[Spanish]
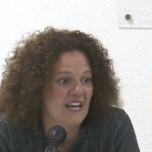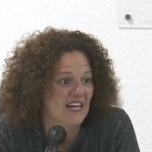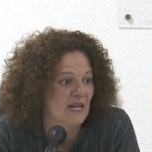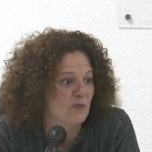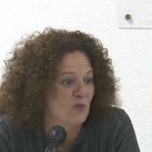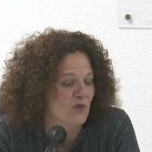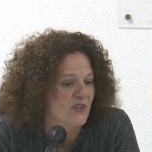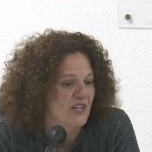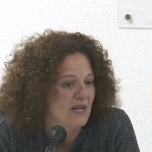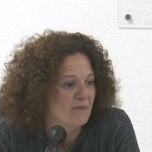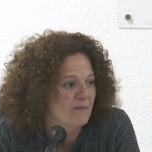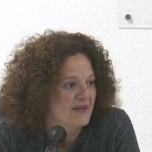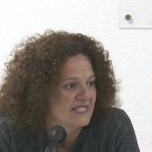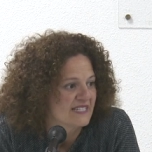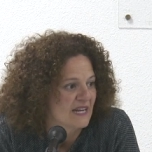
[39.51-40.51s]
que
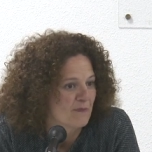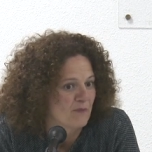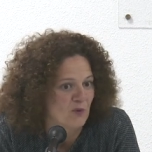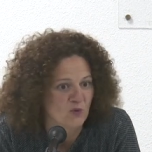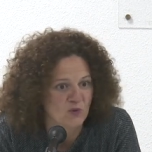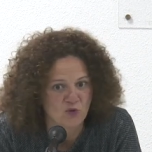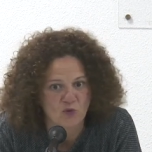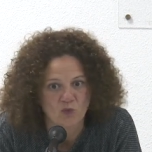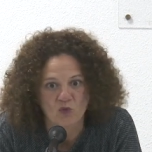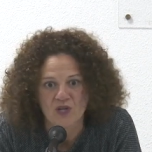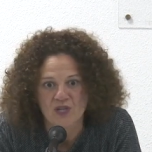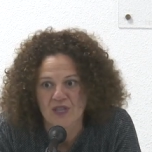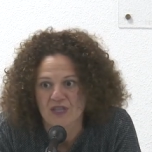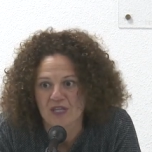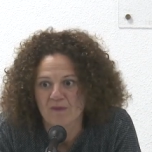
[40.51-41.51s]
pudieran pasar por nuestro
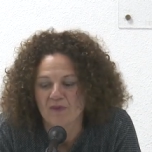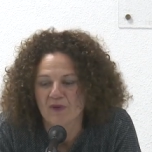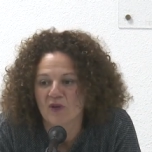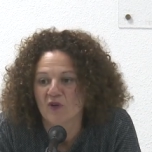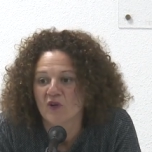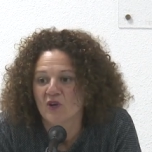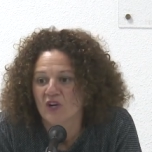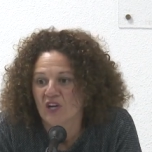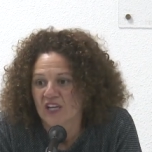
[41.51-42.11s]
municipio